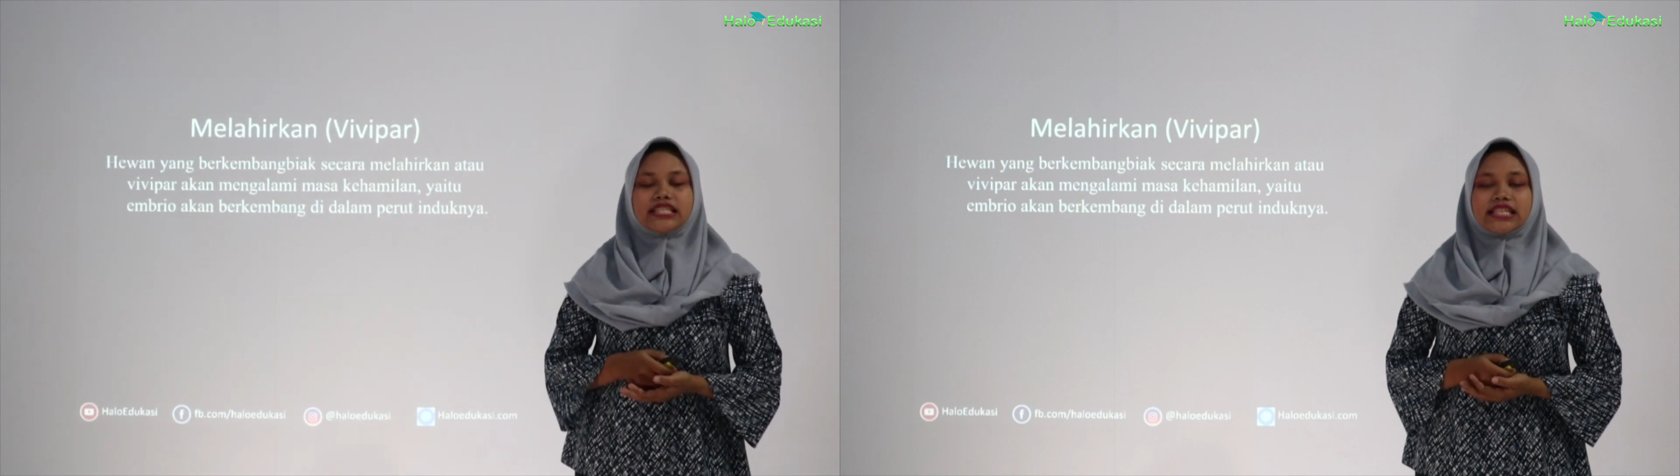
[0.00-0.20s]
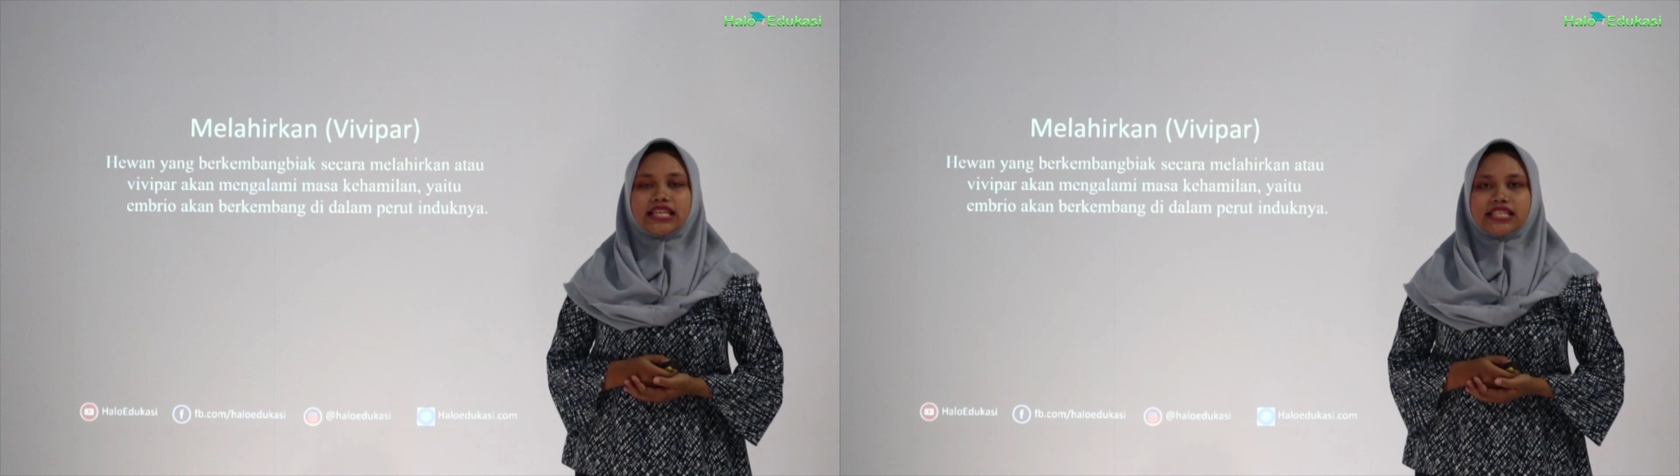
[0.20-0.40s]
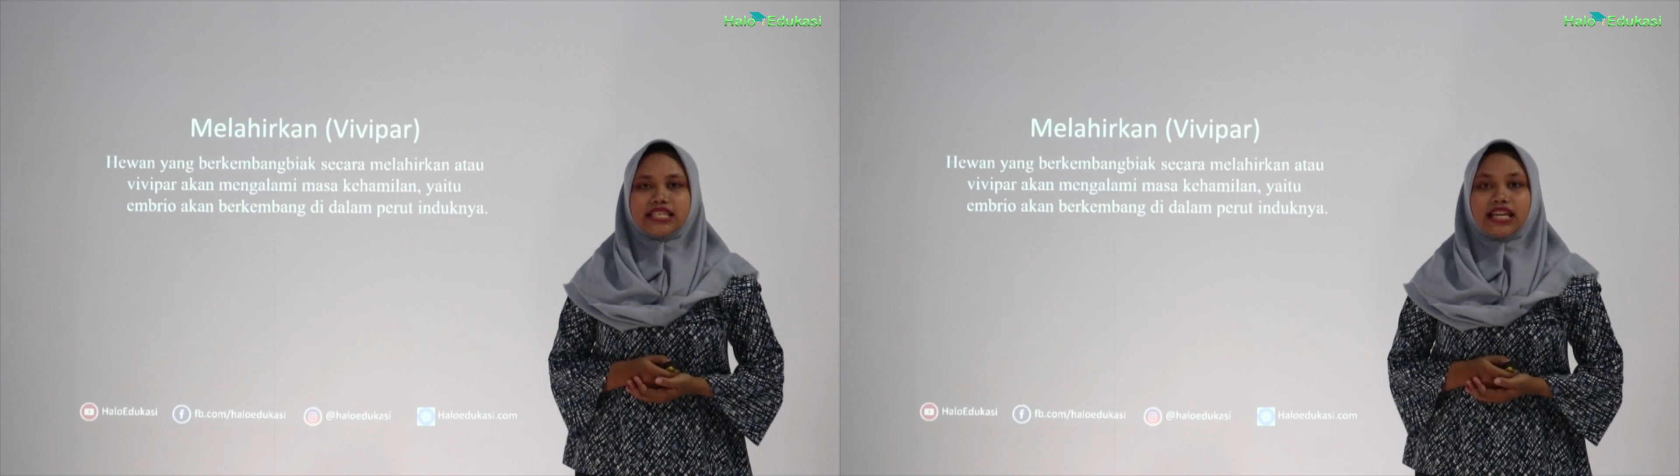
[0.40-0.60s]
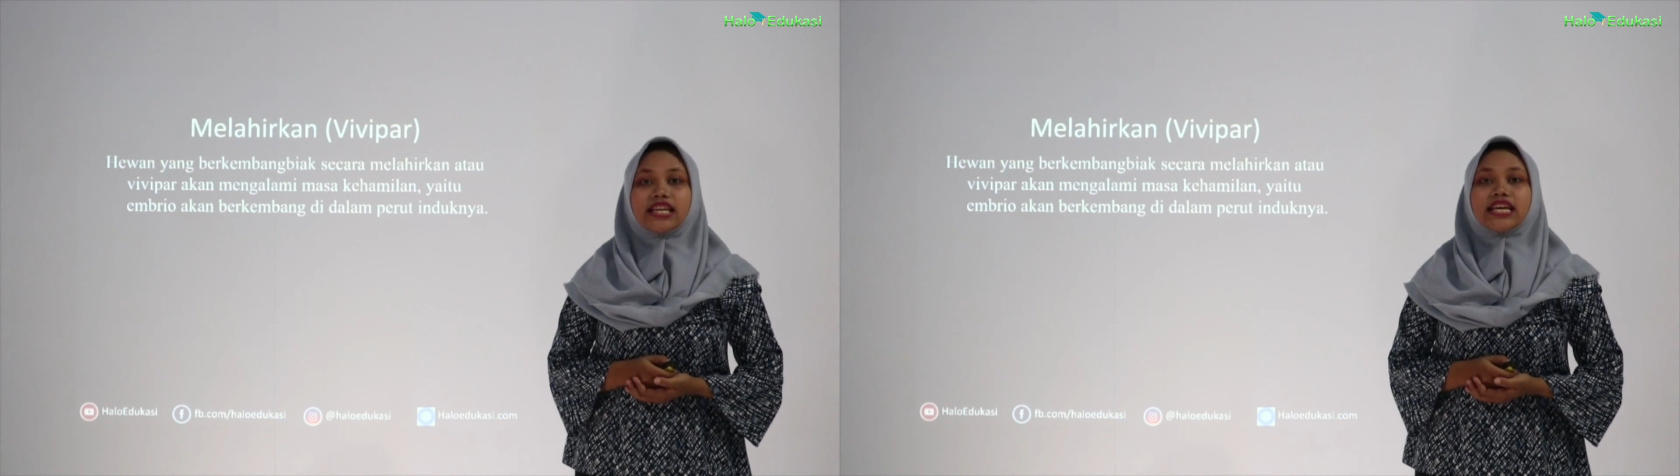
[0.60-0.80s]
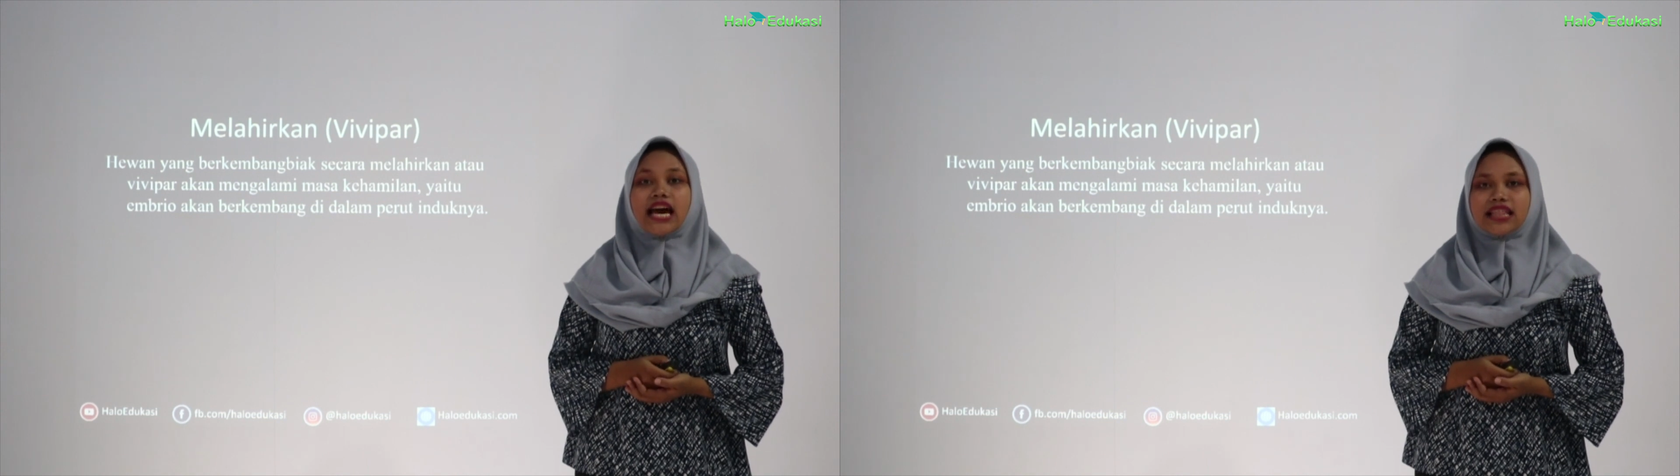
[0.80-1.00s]

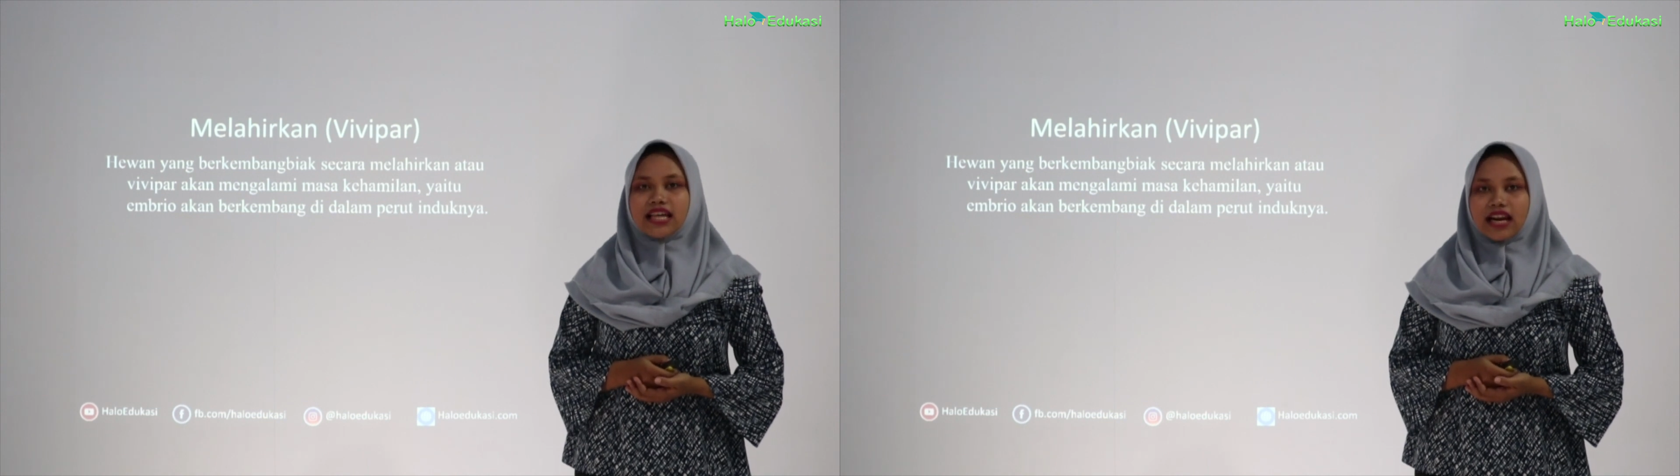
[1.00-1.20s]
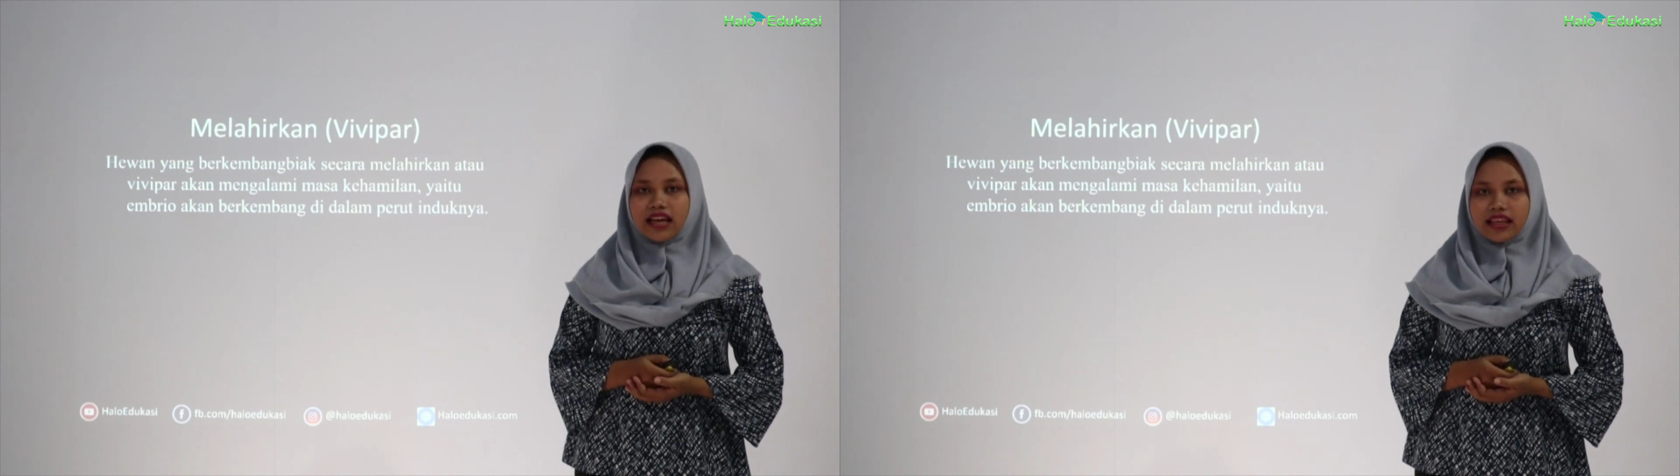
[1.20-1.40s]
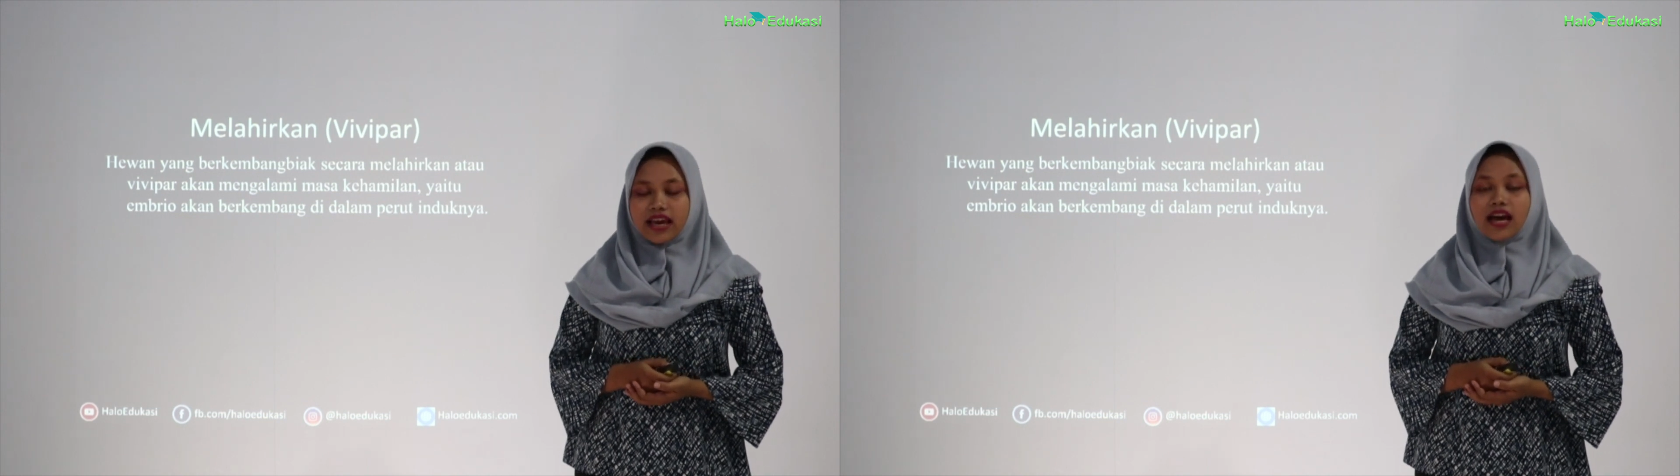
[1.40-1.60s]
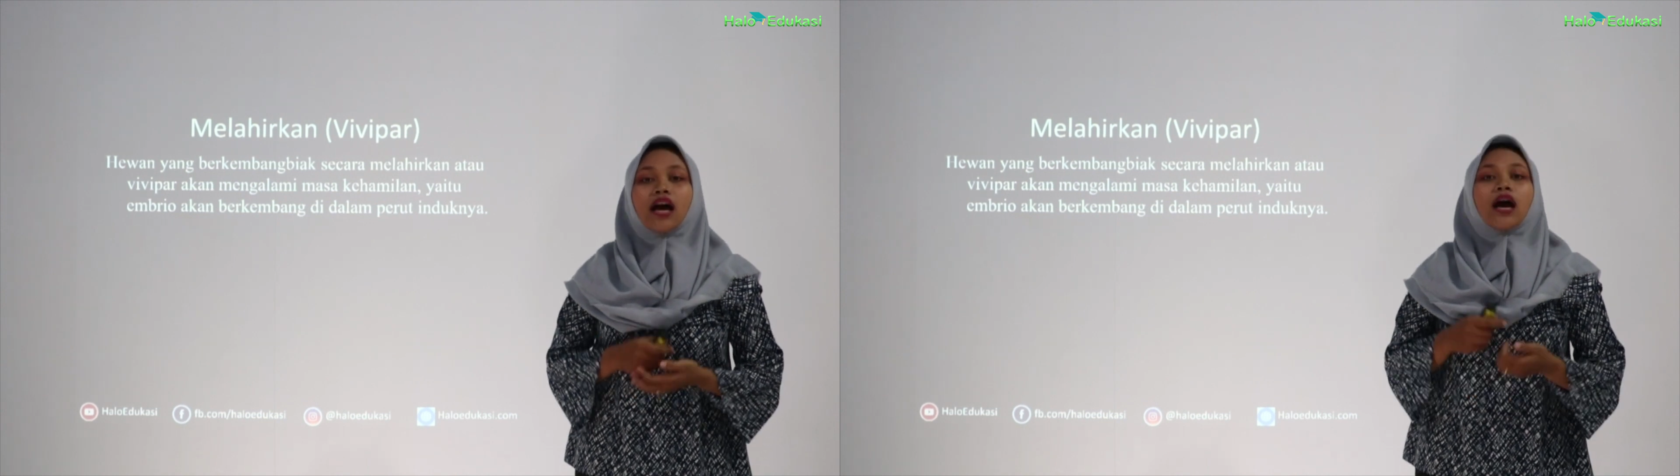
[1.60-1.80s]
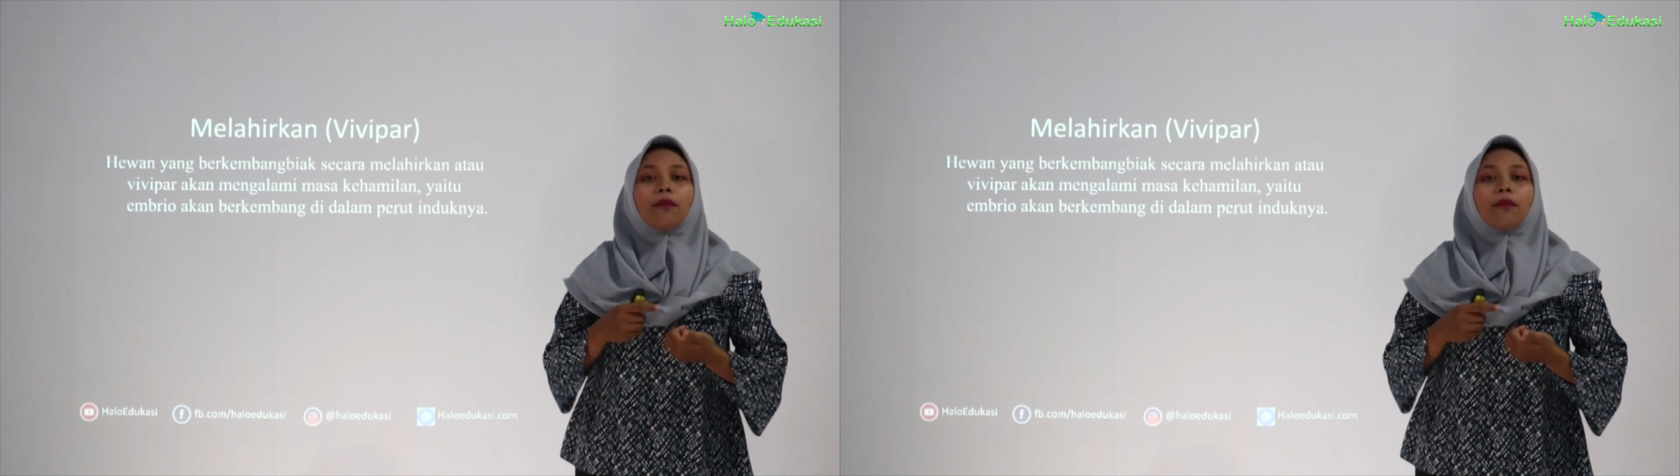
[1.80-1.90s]
ciri-ciri diantaranya